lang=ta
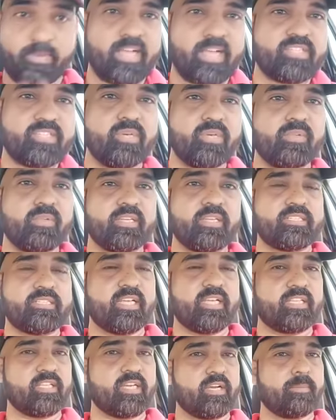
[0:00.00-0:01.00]
பாசிட்டிவ்னு
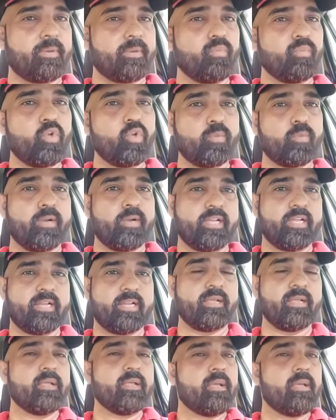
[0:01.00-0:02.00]
வந்துடுச்சு அதுக்காக இப்போ ஊருக்கு
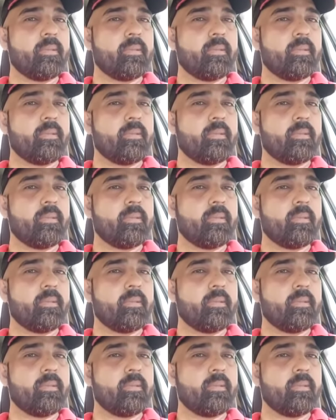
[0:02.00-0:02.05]
போயிட்டாரு